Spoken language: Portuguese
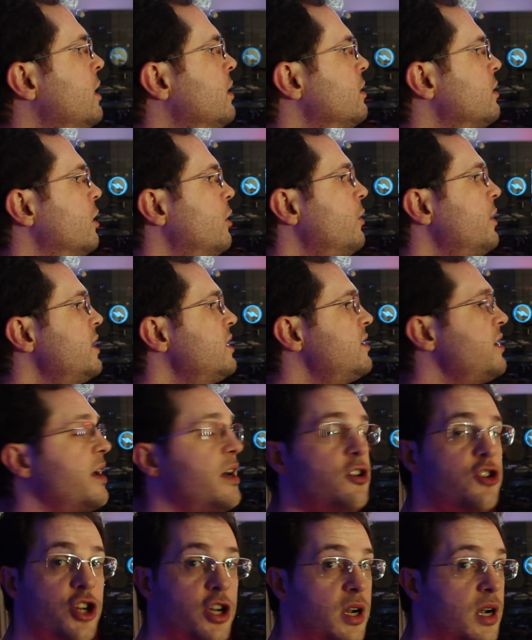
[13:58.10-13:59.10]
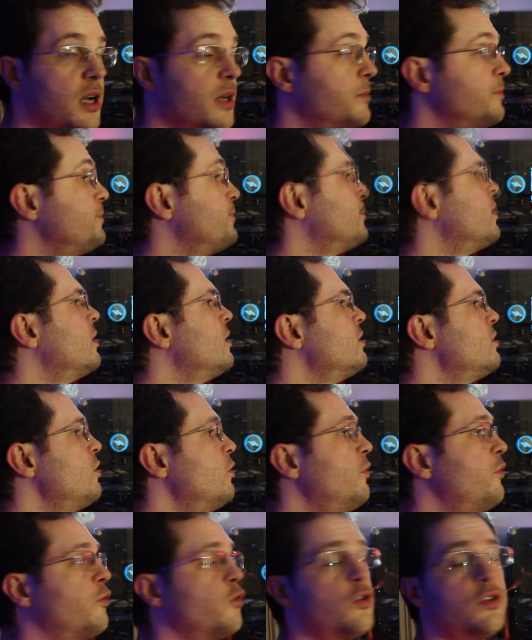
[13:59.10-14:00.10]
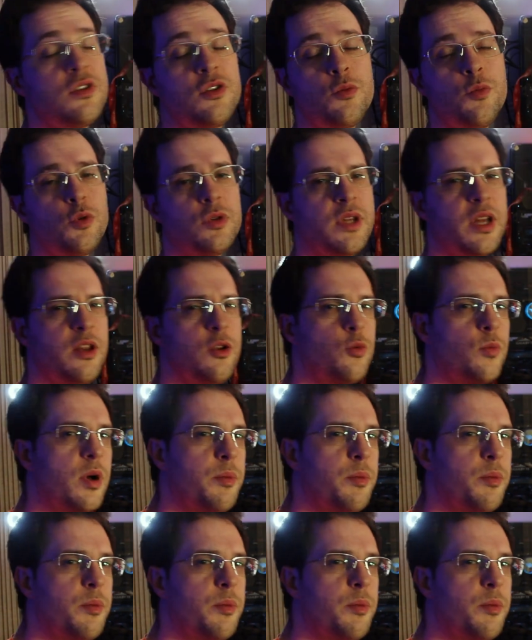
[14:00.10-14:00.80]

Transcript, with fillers: Então essa é a dica. Se eu fosse, eu montaria um